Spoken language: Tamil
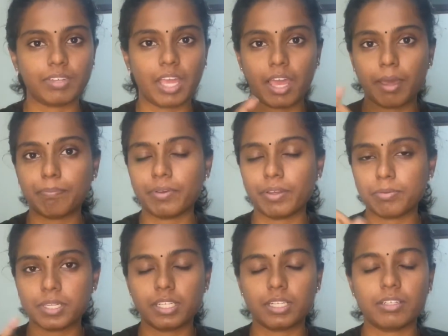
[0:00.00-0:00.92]
ஆப்
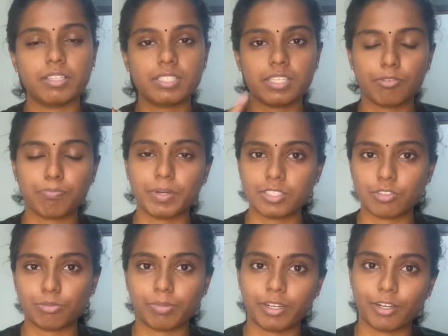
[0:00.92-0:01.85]
வெப்சைட்லாம் அது சேஃப்
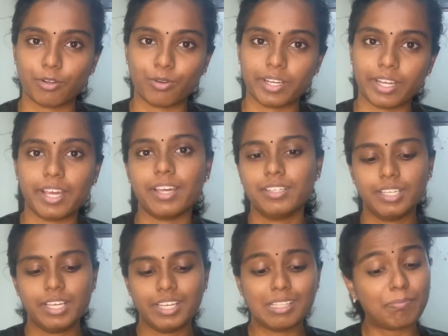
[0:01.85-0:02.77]
பாஸ்வேர்ட் பண்ணுறவங்க
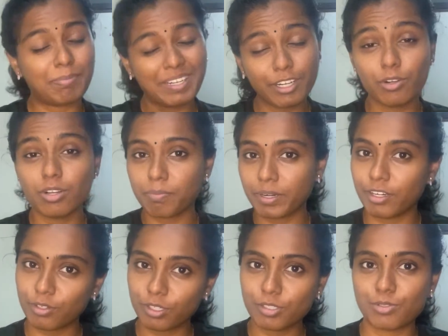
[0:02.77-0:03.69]
இதை பண்ணுறவங்க
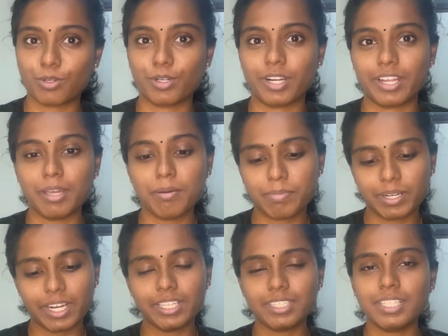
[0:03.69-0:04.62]
பண்ணுறவங்கன்னு சொல்கிறேன்
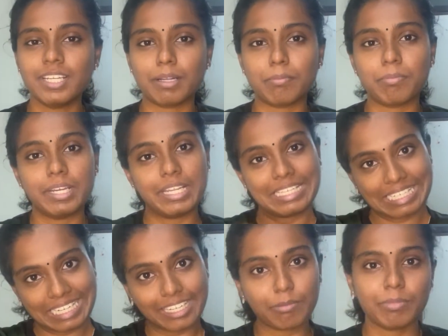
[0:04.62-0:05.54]
பட் ஐ திங்க் நம்மள
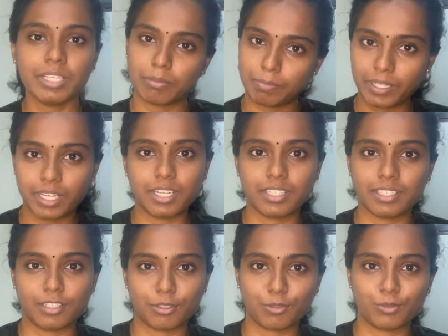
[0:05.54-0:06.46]
எல்லாருமே இதை பண்ணிக்கிட்டு
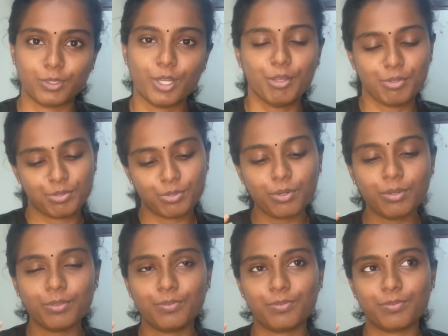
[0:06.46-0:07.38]
தான் இருக்கும் ஸோ
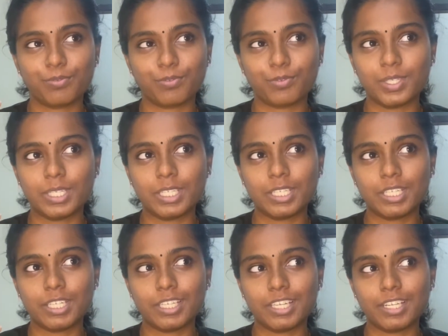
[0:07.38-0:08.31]

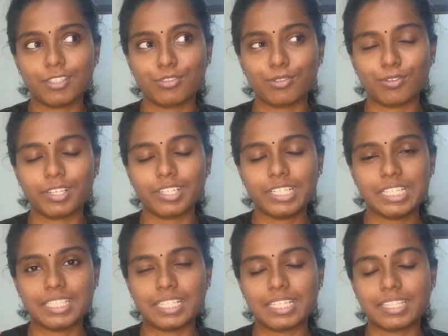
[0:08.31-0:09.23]
என்ன சொல்லுவாங்க
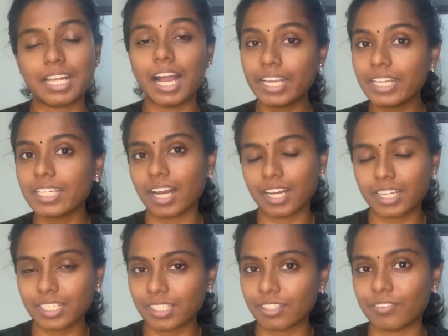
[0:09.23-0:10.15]
இதில் டார்கெட்
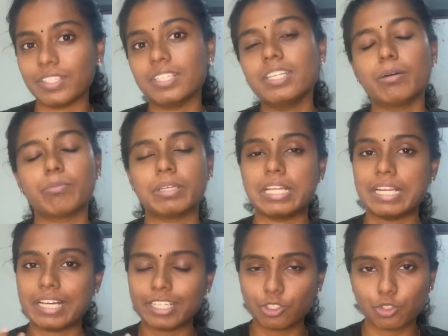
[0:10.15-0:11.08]
ஆகிறதுக்கு வந்து நம்ம
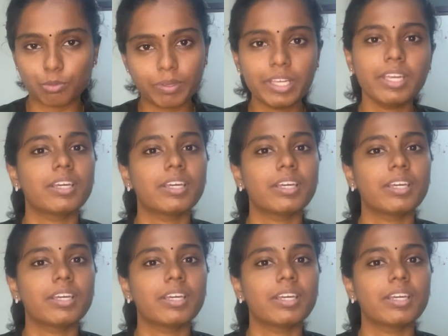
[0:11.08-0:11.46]
எல்லாத்துக்குமே